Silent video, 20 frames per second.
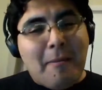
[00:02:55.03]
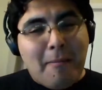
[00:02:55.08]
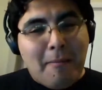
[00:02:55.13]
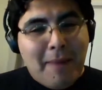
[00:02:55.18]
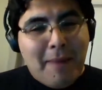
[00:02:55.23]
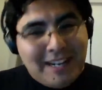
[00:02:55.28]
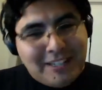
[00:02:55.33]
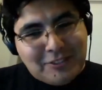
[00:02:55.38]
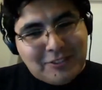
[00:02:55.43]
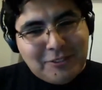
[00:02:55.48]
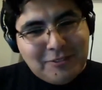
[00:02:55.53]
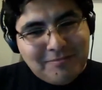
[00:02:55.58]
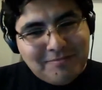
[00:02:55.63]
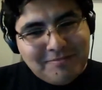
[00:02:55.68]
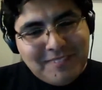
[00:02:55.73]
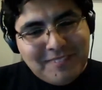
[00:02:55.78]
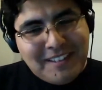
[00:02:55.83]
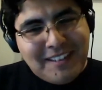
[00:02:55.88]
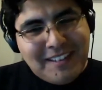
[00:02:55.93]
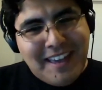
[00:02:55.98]
Márcio,
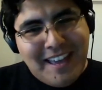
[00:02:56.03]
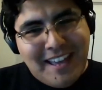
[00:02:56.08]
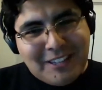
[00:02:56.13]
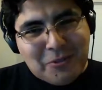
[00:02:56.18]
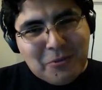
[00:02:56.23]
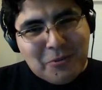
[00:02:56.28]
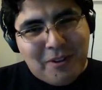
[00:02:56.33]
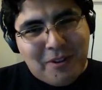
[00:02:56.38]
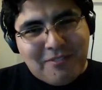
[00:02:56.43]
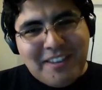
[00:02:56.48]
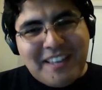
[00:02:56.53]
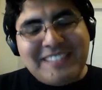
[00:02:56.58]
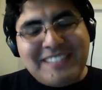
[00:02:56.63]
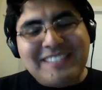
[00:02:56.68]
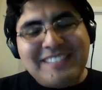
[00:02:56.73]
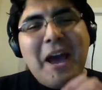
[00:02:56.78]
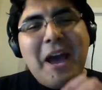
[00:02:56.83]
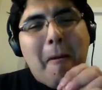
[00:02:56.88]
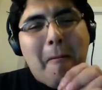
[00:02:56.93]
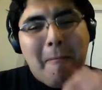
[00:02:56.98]
é a tua vez,